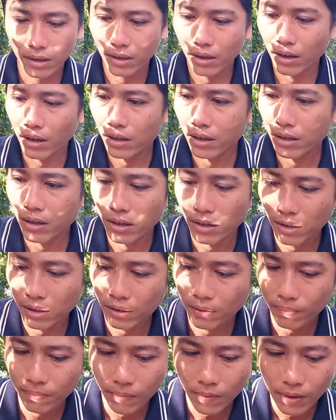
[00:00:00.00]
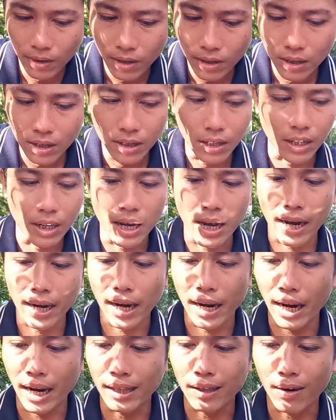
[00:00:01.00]
đó thì hai
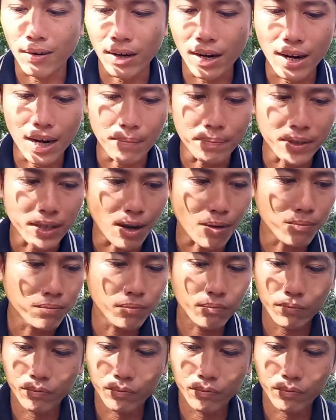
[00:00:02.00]
cây này toàn đã làm xong